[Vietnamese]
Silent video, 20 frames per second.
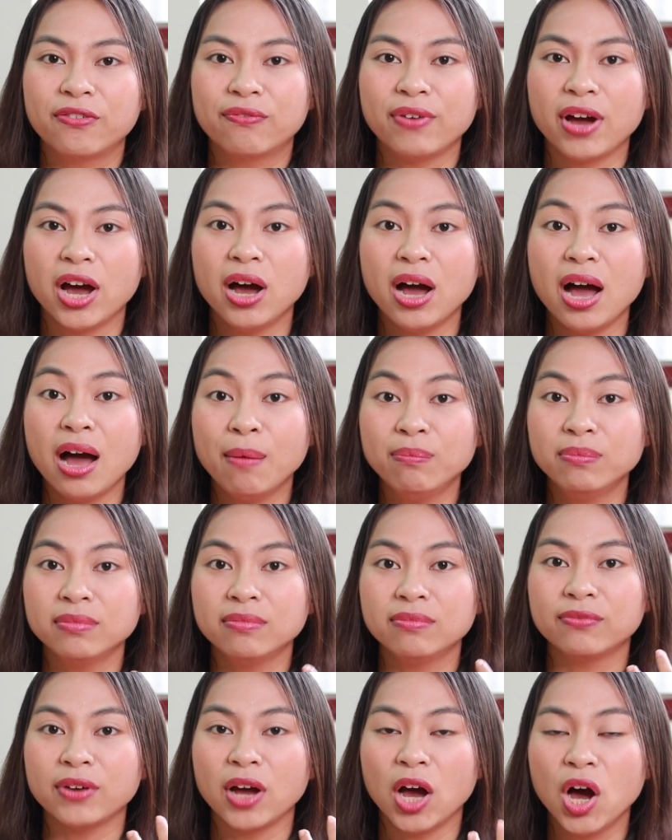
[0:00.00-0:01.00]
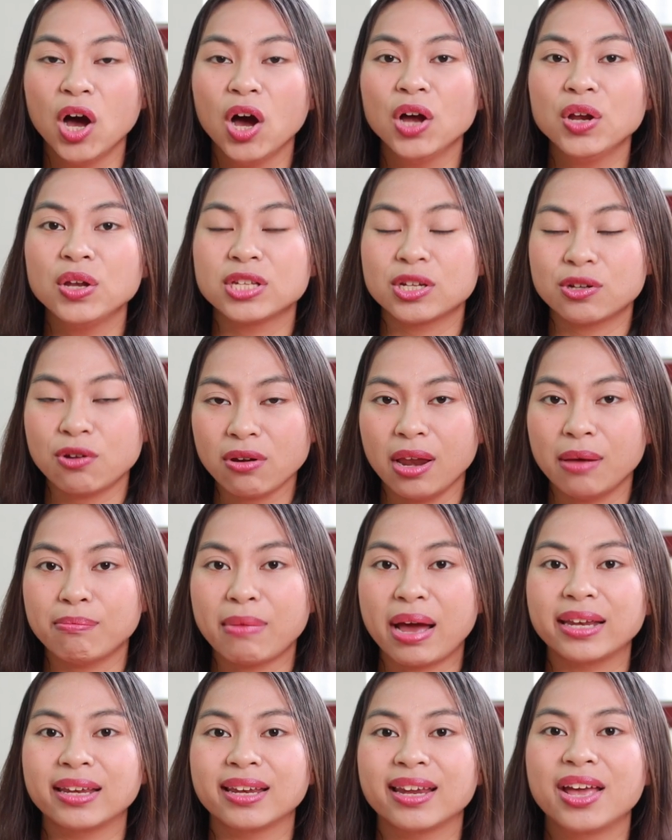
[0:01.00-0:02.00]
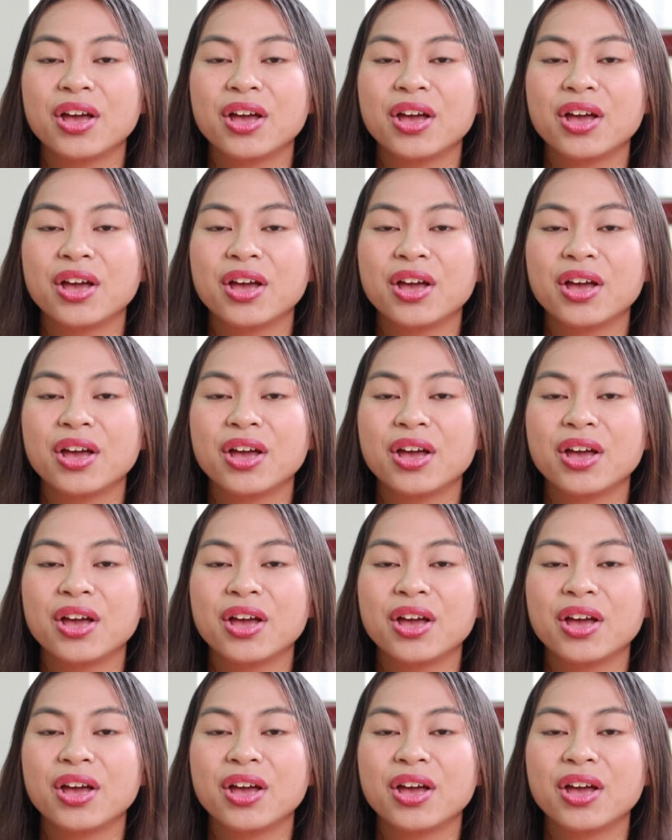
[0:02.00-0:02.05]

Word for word: và âm và hơi sẽ rất là mạnh.